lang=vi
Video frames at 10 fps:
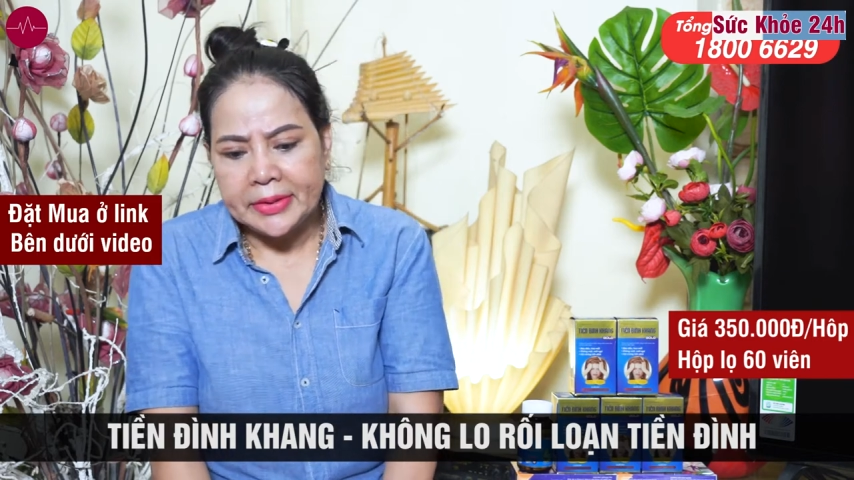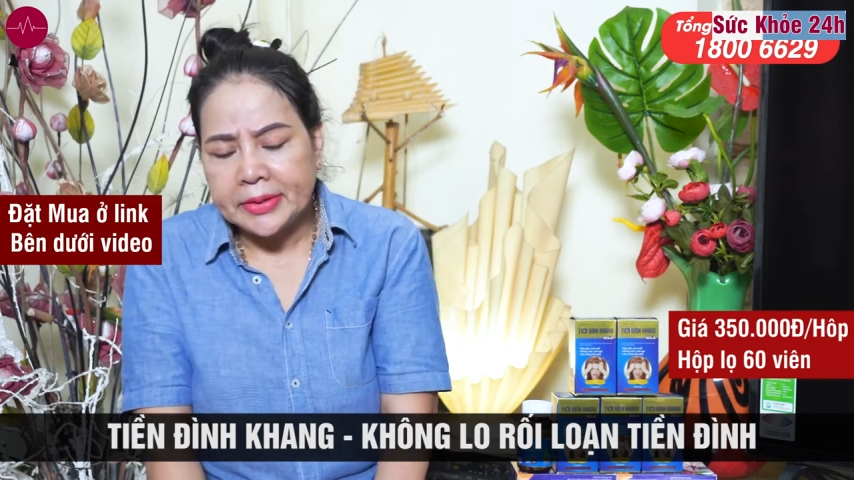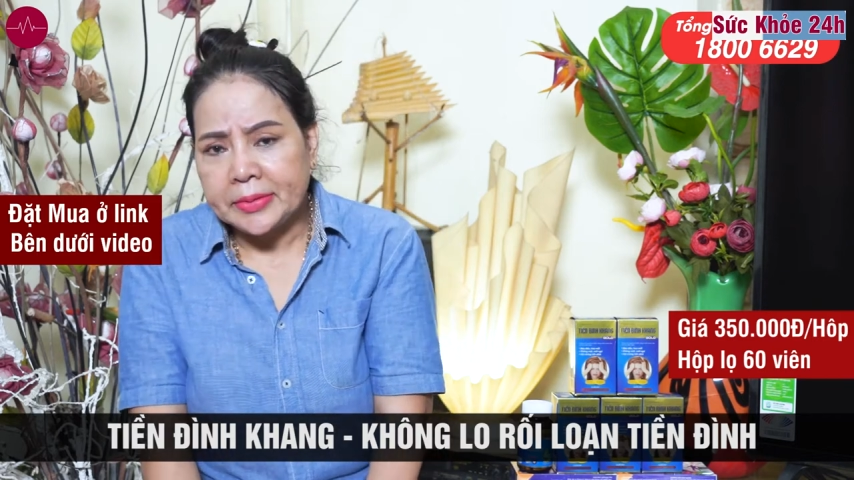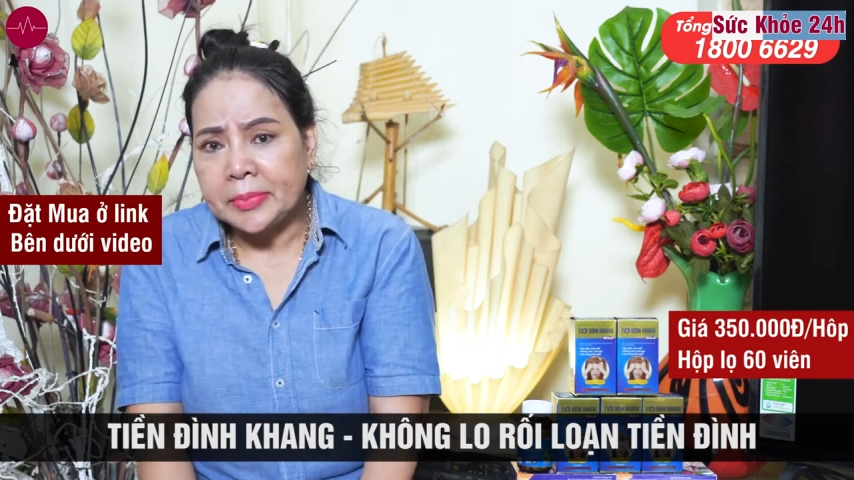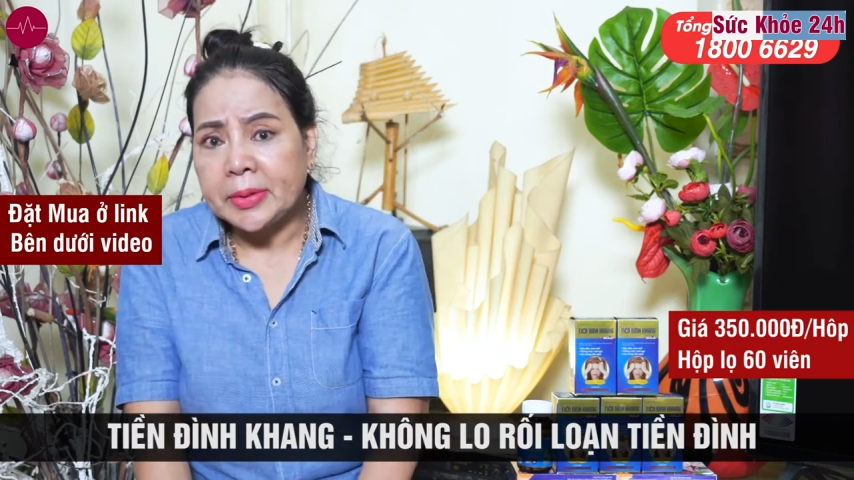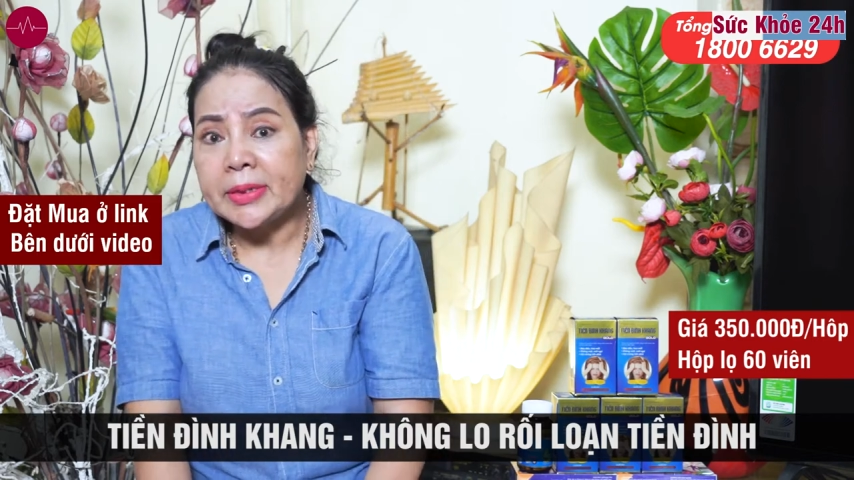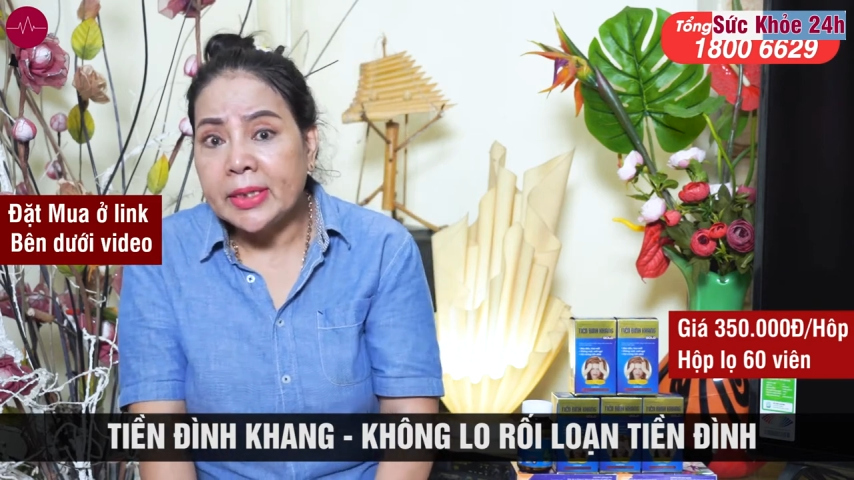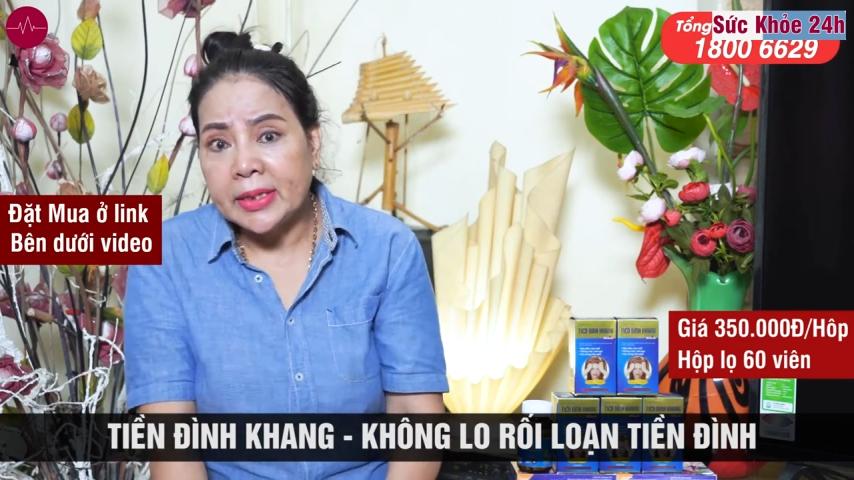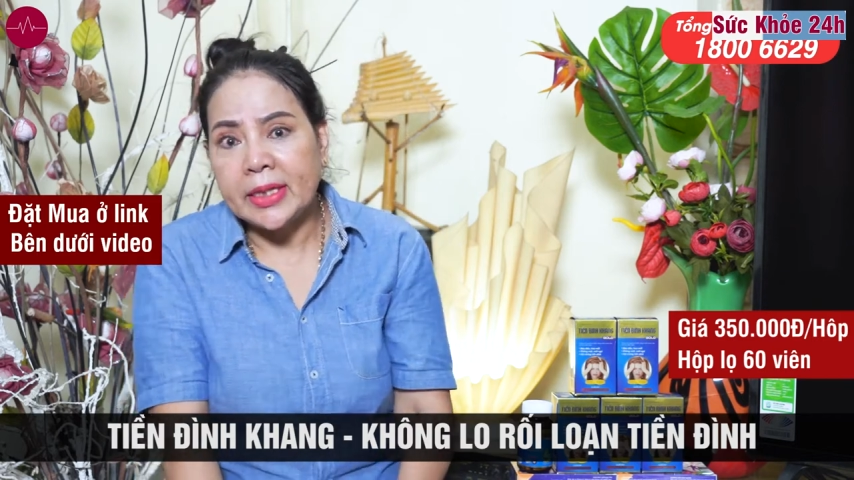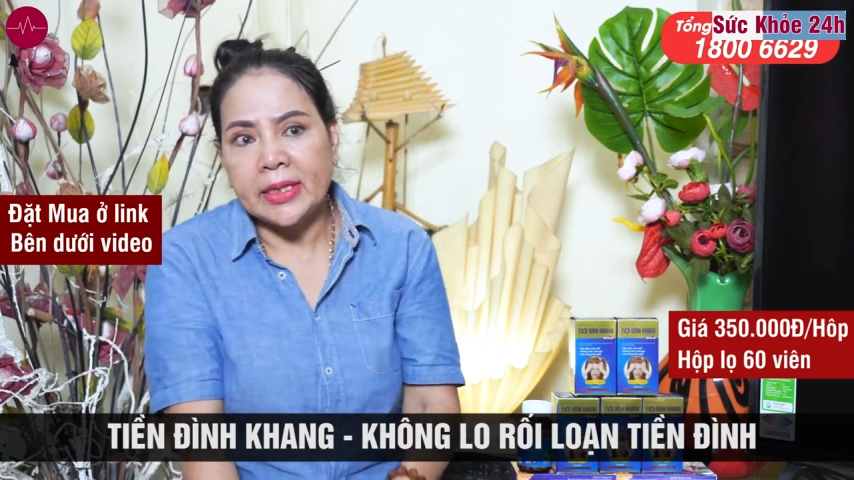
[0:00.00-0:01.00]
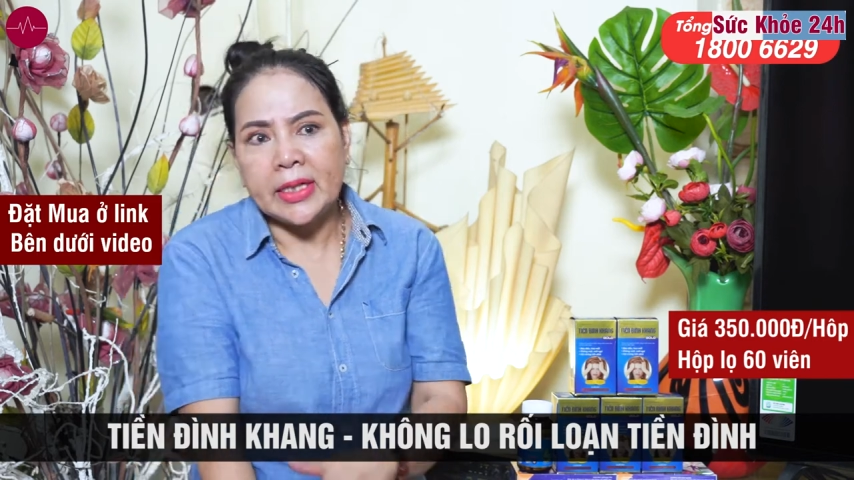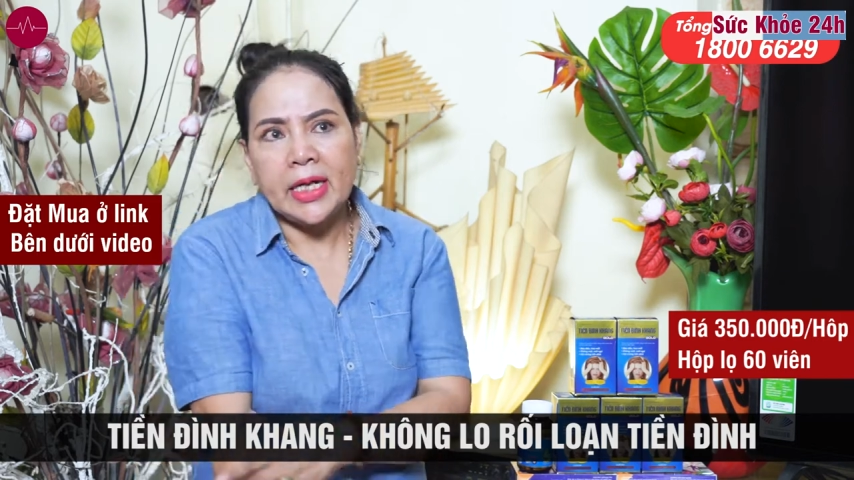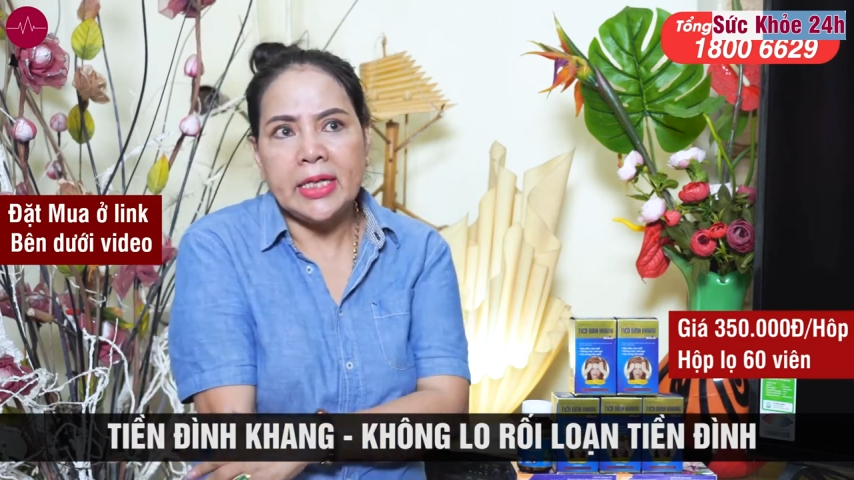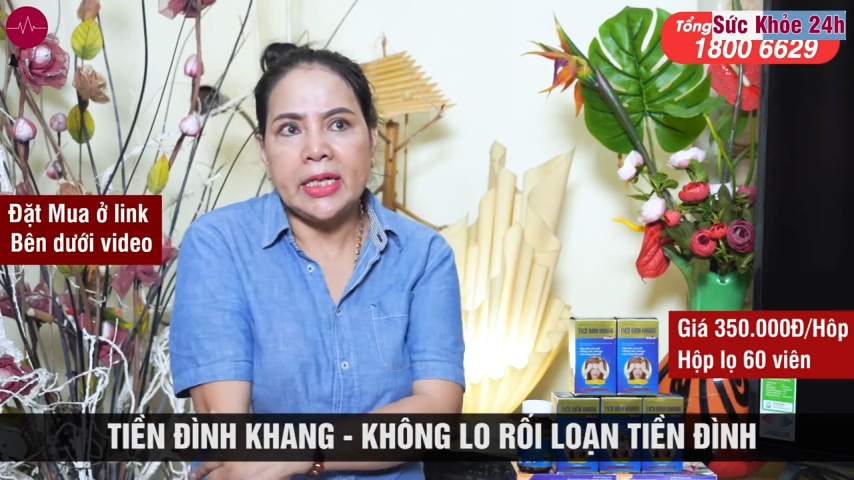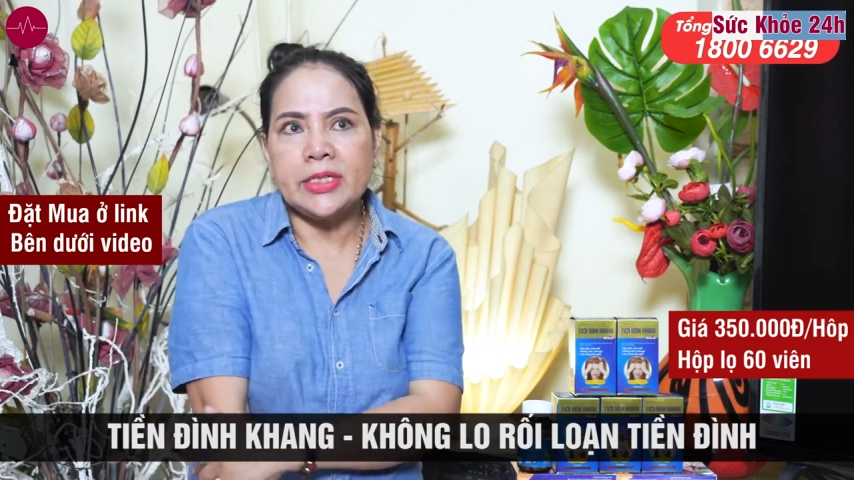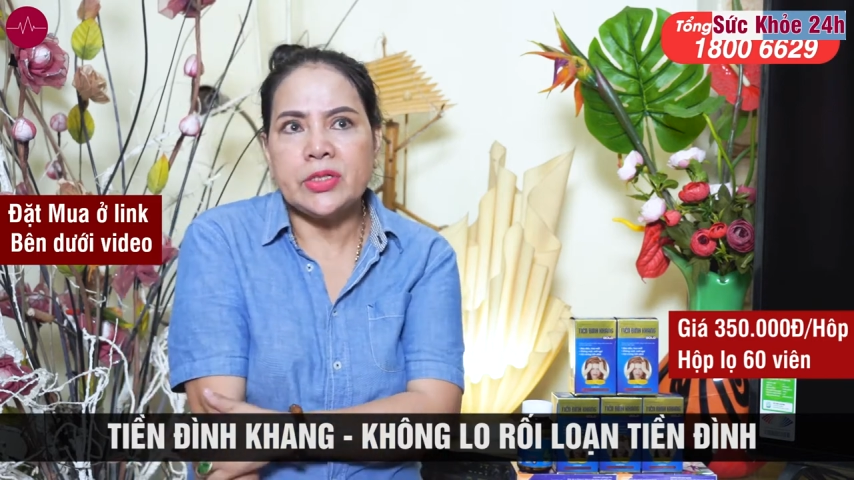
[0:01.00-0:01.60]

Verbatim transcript: bị ừ, tiền đình nó gây đến